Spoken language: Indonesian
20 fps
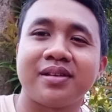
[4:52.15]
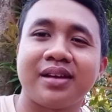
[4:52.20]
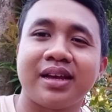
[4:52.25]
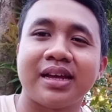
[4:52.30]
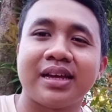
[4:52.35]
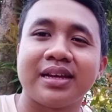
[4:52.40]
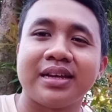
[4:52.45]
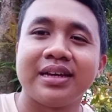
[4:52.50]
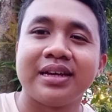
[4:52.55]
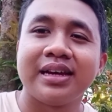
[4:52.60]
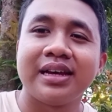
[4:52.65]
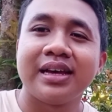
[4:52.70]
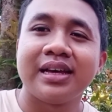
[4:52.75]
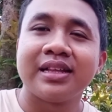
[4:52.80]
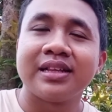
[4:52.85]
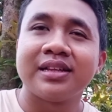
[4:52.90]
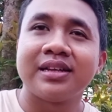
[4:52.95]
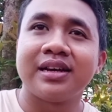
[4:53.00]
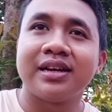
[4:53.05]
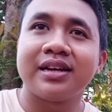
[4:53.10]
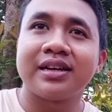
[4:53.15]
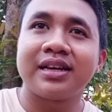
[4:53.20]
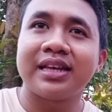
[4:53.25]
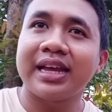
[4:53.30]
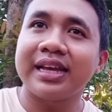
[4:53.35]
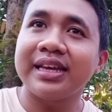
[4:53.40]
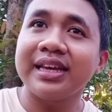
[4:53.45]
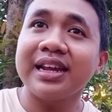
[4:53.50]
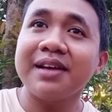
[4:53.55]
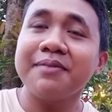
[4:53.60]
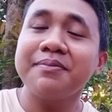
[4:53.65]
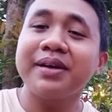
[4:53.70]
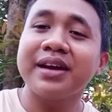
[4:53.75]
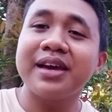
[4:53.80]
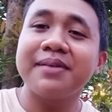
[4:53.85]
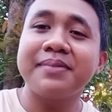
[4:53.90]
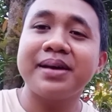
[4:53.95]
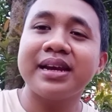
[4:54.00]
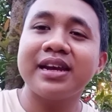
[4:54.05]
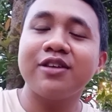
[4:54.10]
Nah, nah, kira-kira
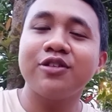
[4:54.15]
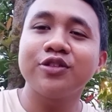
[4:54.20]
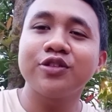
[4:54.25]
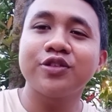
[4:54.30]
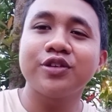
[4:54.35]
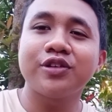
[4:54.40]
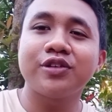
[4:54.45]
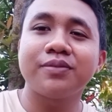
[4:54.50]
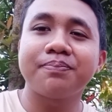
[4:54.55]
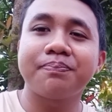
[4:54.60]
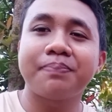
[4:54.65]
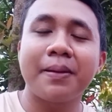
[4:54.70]
bagaimana untuk